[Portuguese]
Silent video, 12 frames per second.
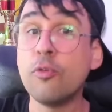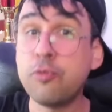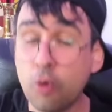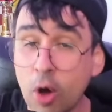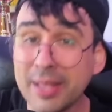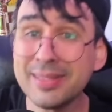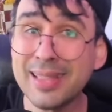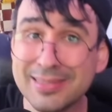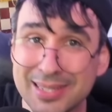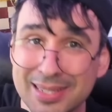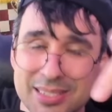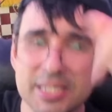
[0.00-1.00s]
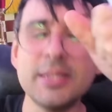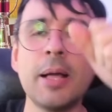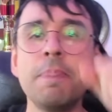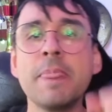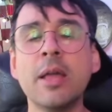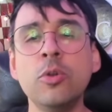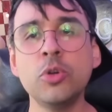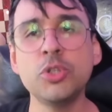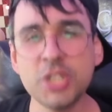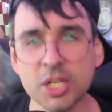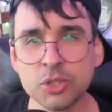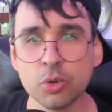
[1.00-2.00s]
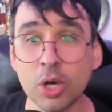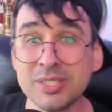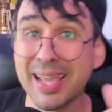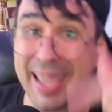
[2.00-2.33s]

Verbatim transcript: Foi decidida no dia de hoje